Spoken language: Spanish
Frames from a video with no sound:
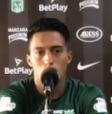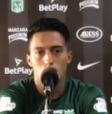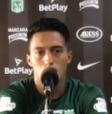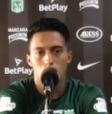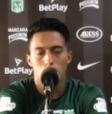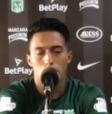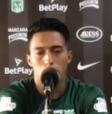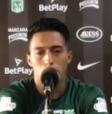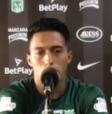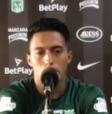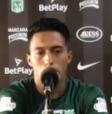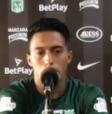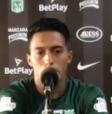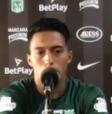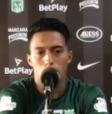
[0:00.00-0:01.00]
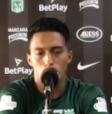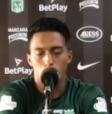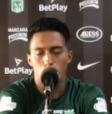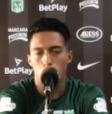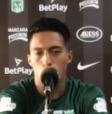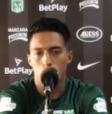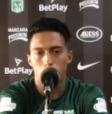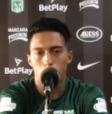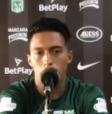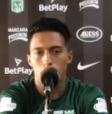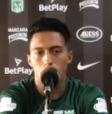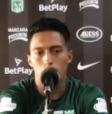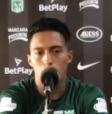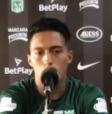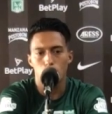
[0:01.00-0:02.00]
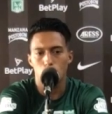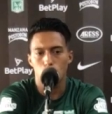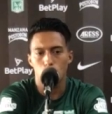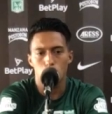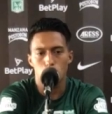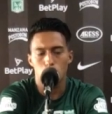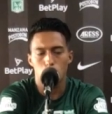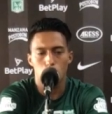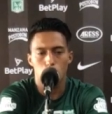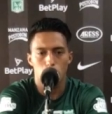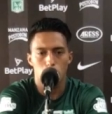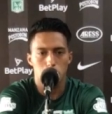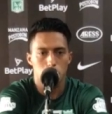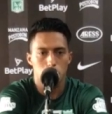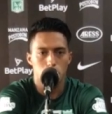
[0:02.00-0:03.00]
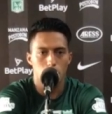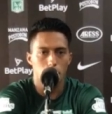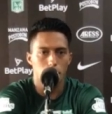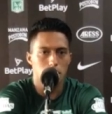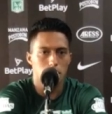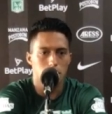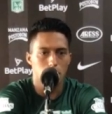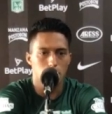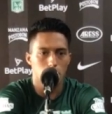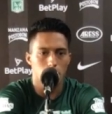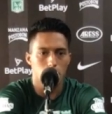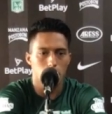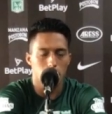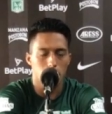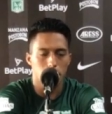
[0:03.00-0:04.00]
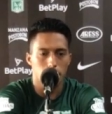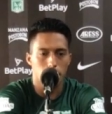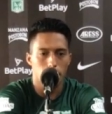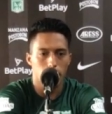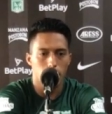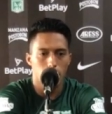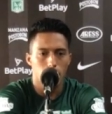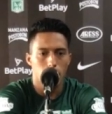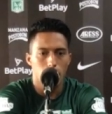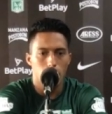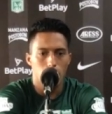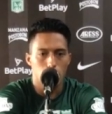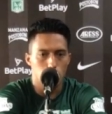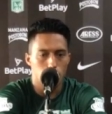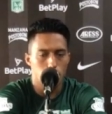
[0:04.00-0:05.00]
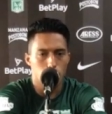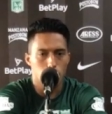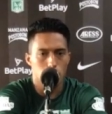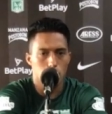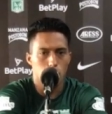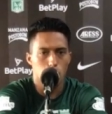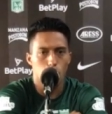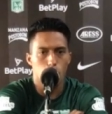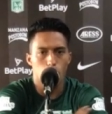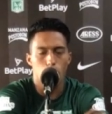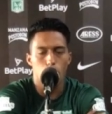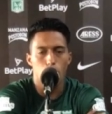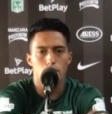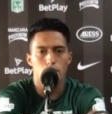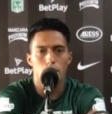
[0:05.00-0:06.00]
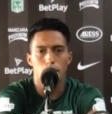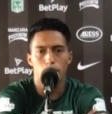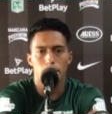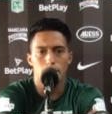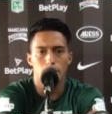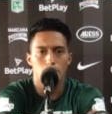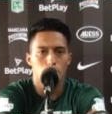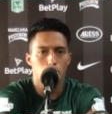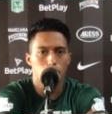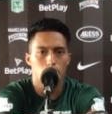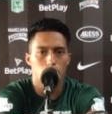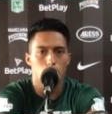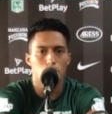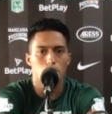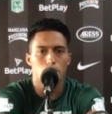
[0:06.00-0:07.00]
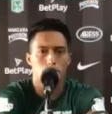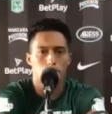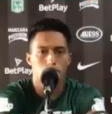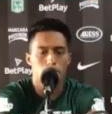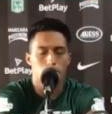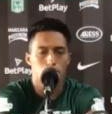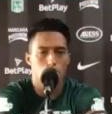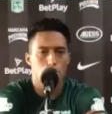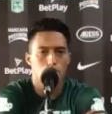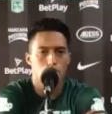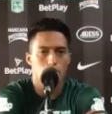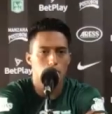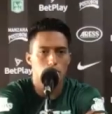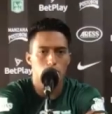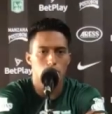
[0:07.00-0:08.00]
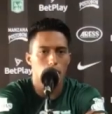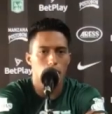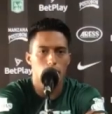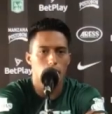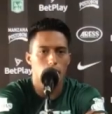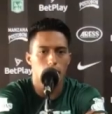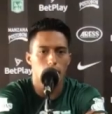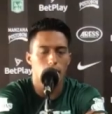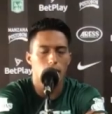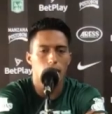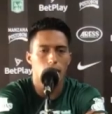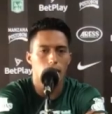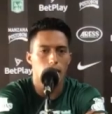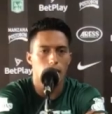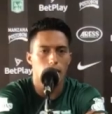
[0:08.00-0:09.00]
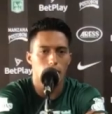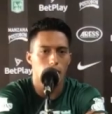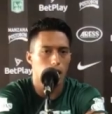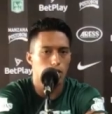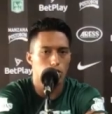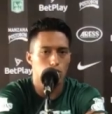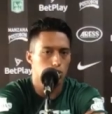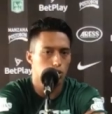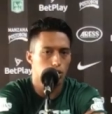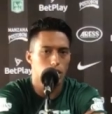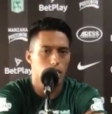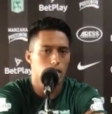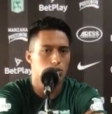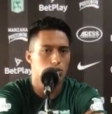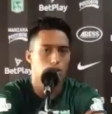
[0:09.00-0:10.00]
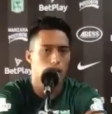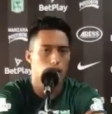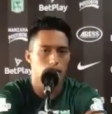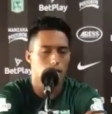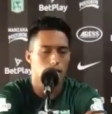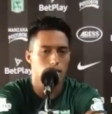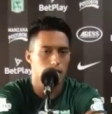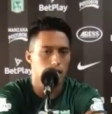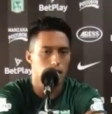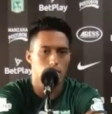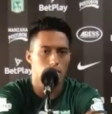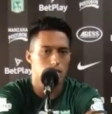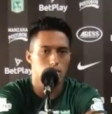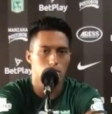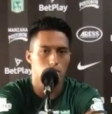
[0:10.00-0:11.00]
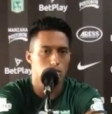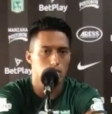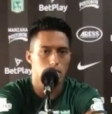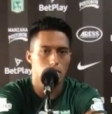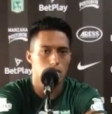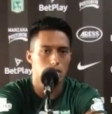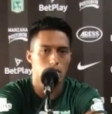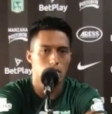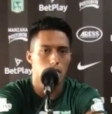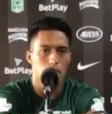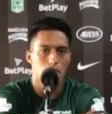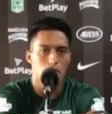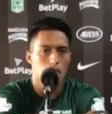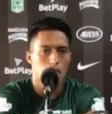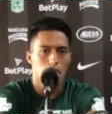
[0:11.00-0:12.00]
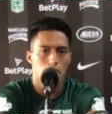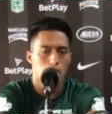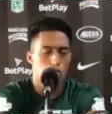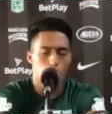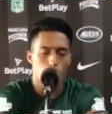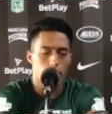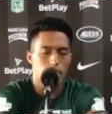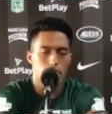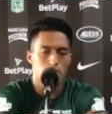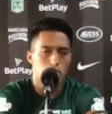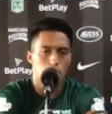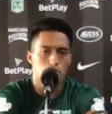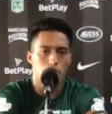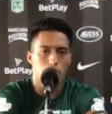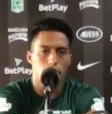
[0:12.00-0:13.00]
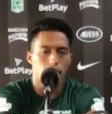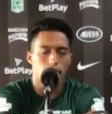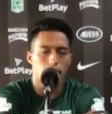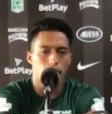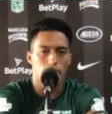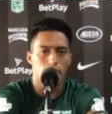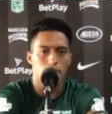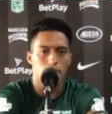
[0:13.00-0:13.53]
eh, lo vuelvo a repetir, nosotros somos los responsables, creo que es un proceso nuevo que está empezando, pero, pero esto es nacional y acá hay que ganar cada ocho días o cada tres días, entonces no hay excusa para nada.